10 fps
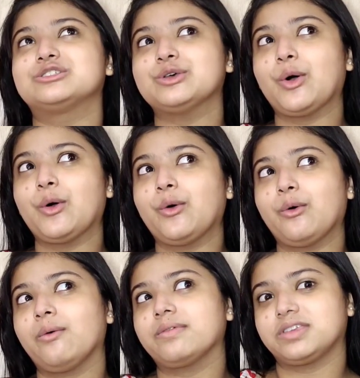सो
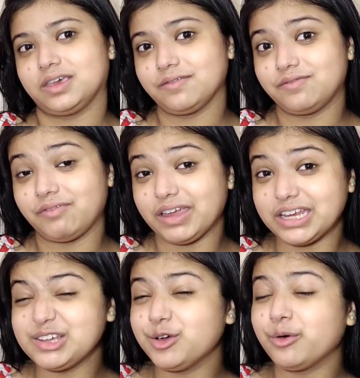so, ये
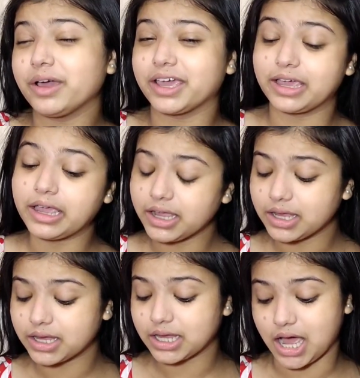वीडियो है
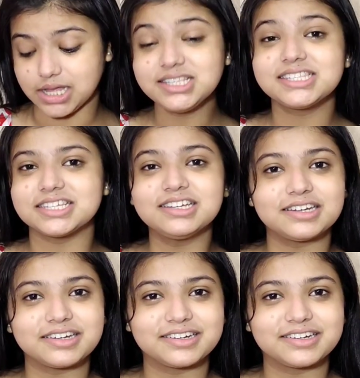खान सर